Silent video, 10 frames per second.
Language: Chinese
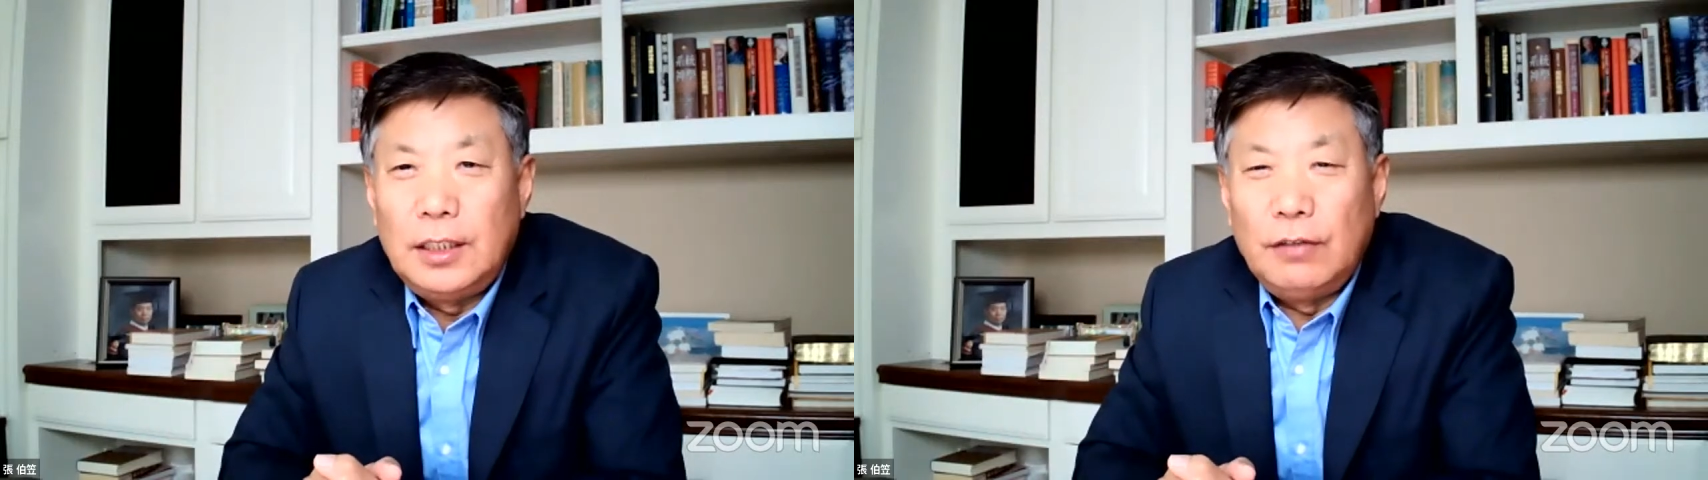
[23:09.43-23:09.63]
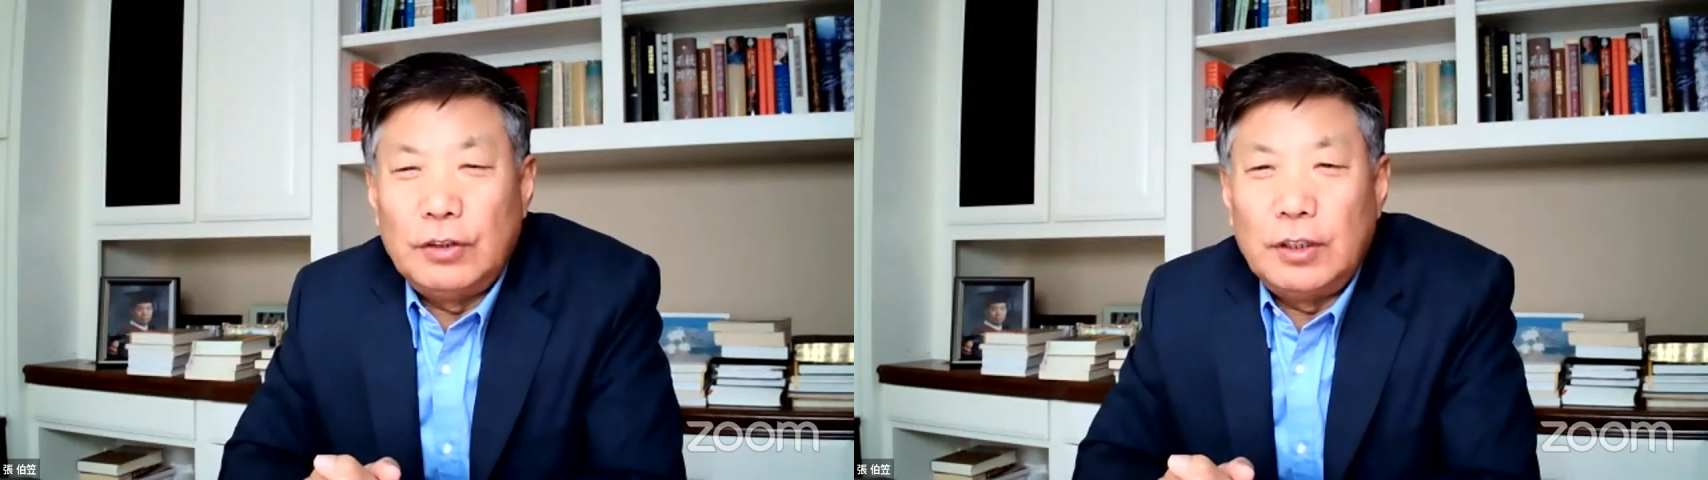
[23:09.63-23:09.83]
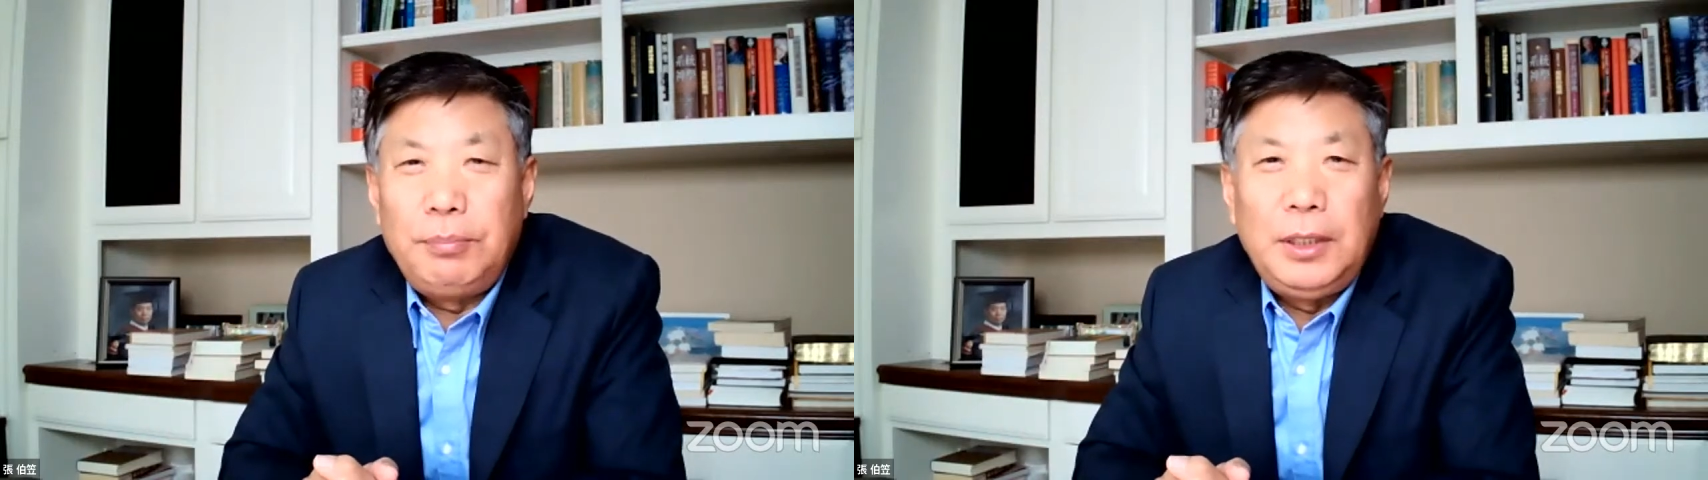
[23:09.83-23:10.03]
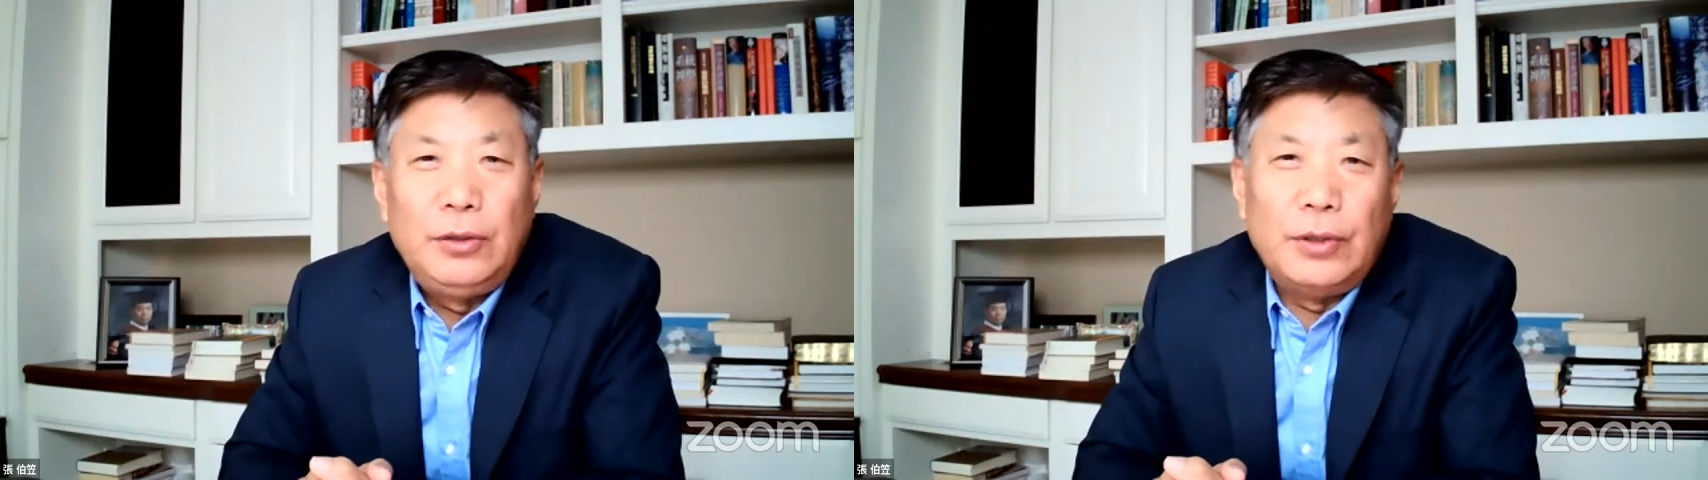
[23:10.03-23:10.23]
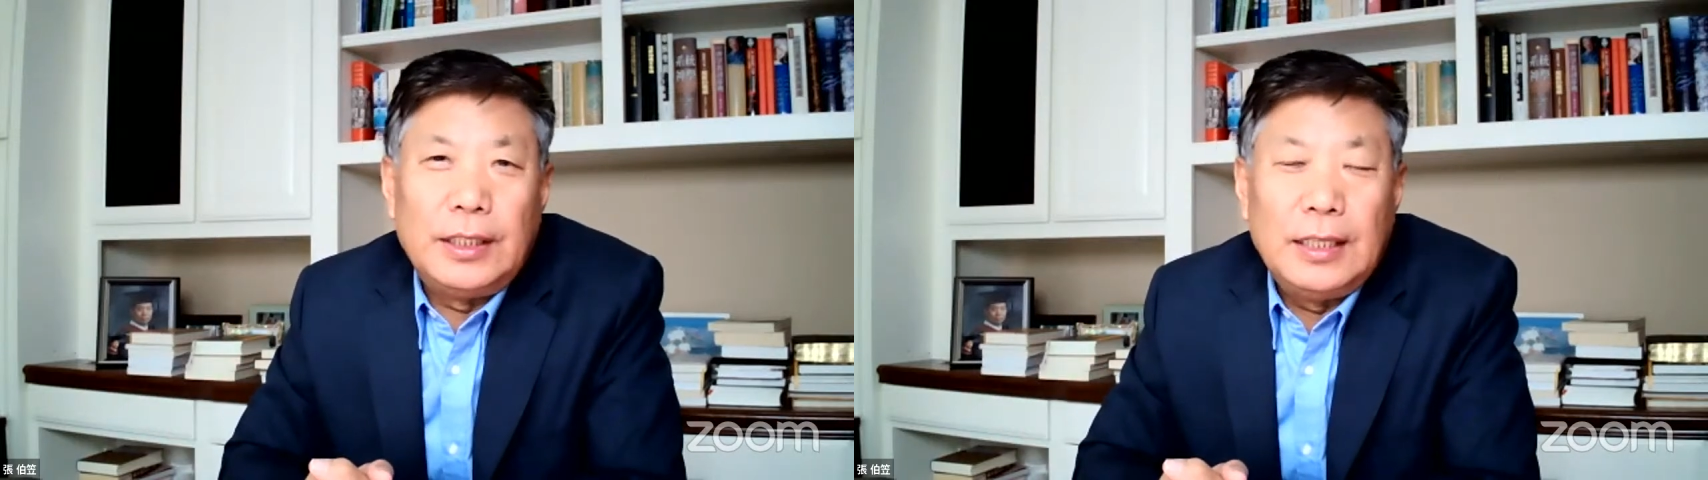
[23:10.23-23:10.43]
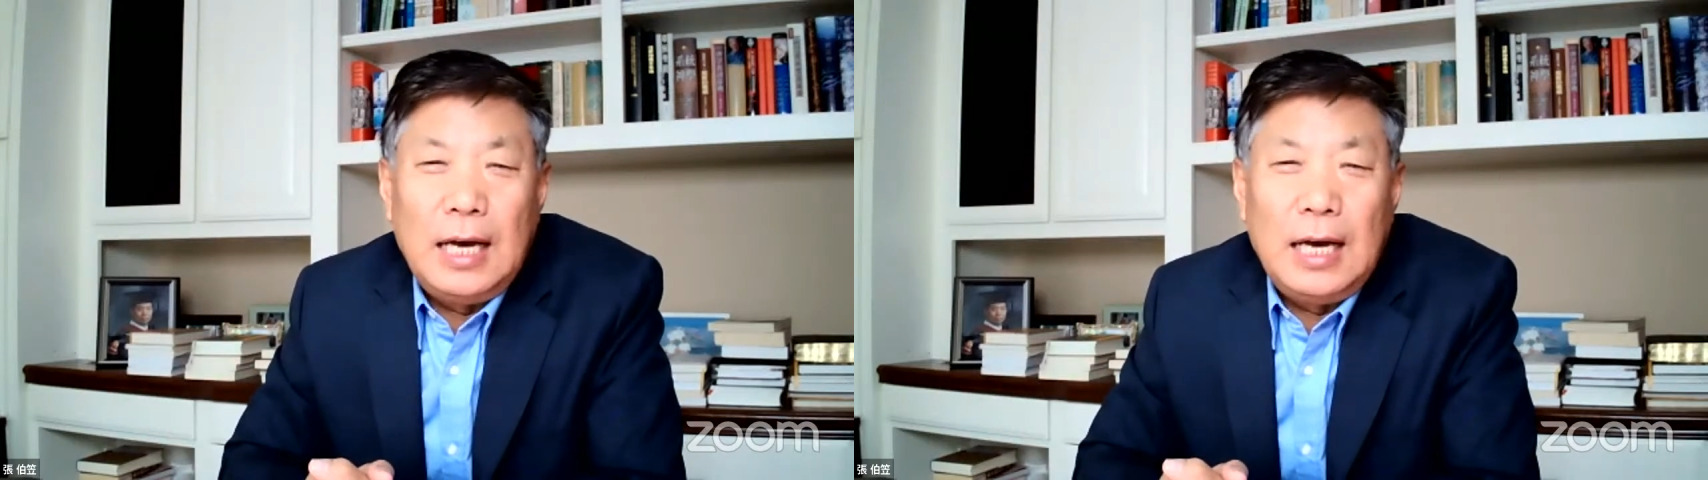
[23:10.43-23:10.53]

政府的批准，